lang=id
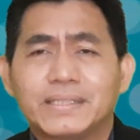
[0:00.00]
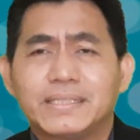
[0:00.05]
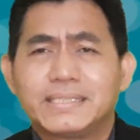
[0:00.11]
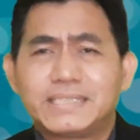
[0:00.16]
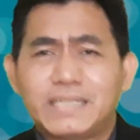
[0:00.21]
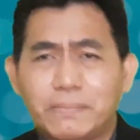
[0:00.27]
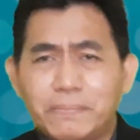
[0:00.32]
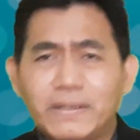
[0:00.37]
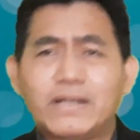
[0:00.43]

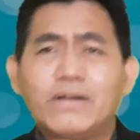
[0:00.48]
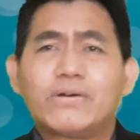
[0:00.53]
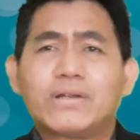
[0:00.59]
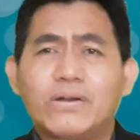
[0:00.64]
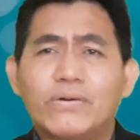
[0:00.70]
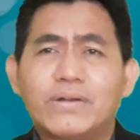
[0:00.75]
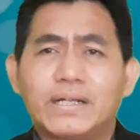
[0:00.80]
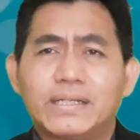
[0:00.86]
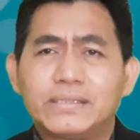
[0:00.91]
Siapakah
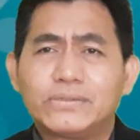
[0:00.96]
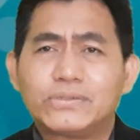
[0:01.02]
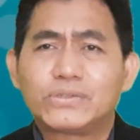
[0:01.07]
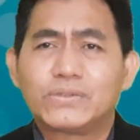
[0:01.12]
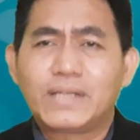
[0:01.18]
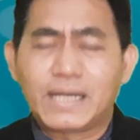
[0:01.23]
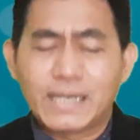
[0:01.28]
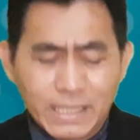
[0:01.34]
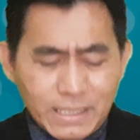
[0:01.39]
orang-orang itu,
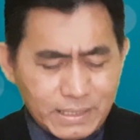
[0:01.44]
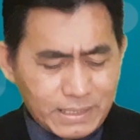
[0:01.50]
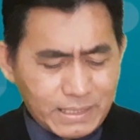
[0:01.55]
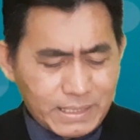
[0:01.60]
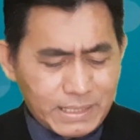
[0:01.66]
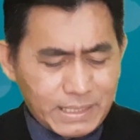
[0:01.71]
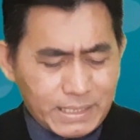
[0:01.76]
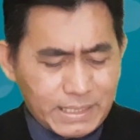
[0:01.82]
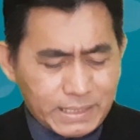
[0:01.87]
saudara?
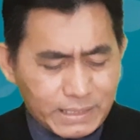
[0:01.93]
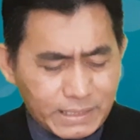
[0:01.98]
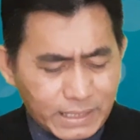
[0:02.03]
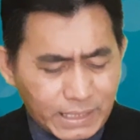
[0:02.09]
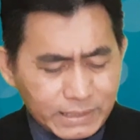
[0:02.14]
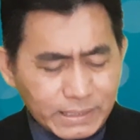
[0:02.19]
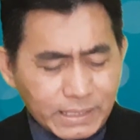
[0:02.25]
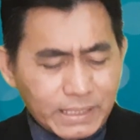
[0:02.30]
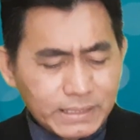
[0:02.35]

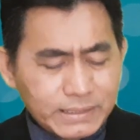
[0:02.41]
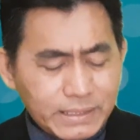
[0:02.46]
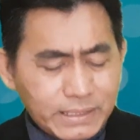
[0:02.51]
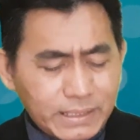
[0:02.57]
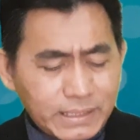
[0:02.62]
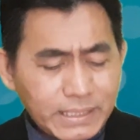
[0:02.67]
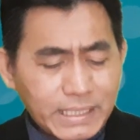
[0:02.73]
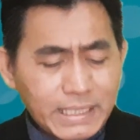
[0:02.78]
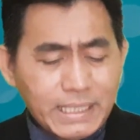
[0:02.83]
Dikatakan
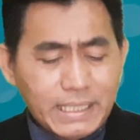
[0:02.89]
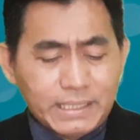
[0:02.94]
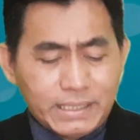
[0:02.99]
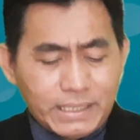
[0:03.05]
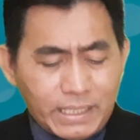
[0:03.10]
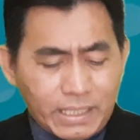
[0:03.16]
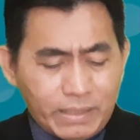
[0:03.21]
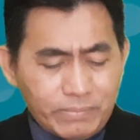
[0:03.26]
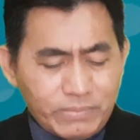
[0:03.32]
sini,
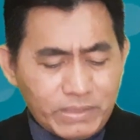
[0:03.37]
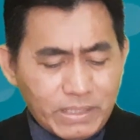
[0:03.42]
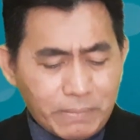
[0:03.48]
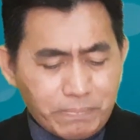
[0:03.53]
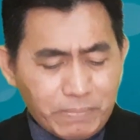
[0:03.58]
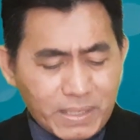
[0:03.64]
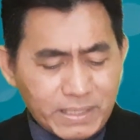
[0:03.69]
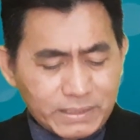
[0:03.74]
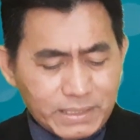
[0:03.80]
di
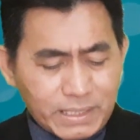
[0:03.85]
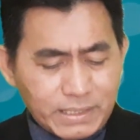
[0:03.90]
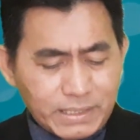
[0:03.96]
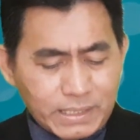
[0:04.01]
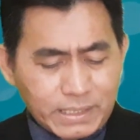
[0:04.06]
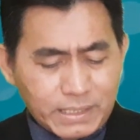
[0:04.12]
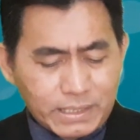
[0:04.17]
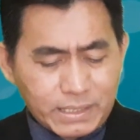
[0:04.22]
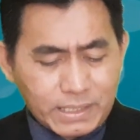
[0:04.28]
Nehemia pasal
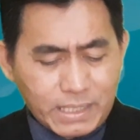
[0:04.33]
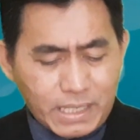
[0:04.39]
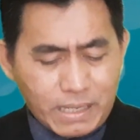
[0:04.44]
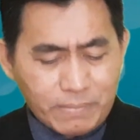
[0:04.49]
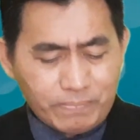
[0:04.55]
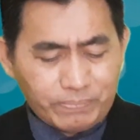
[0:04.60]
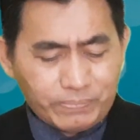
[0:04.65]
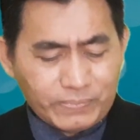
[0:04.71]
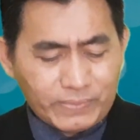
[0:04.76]
yang ke-6,
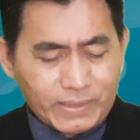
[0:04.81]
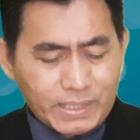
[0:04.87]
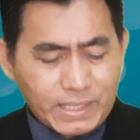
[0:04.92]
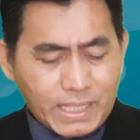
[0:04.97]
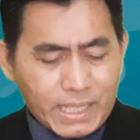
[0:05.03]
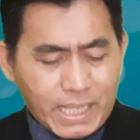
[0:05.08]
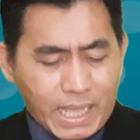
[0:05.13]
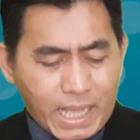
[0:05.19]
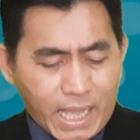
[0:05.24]

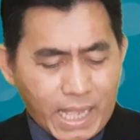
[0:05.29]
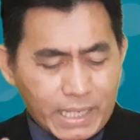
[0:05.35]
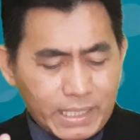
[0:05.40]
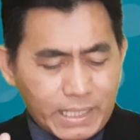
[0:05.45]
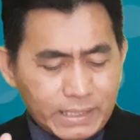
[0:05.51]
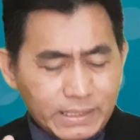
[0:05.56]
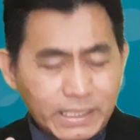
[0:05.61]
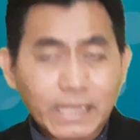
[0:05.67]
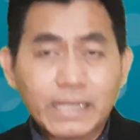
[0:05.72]

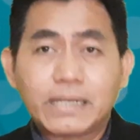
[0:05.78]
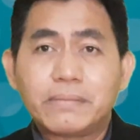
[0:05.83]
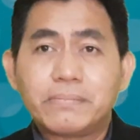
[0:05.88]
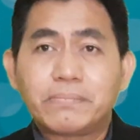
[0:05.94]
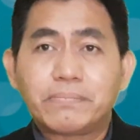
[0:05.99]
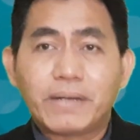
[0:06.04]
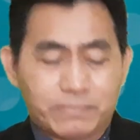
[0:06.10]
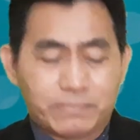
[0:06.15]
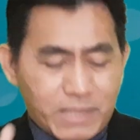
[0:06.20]
ayat yang
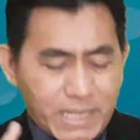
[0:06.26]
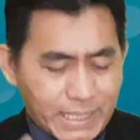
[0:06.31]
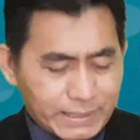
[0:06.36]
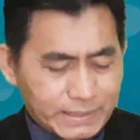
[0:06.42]
ke-14.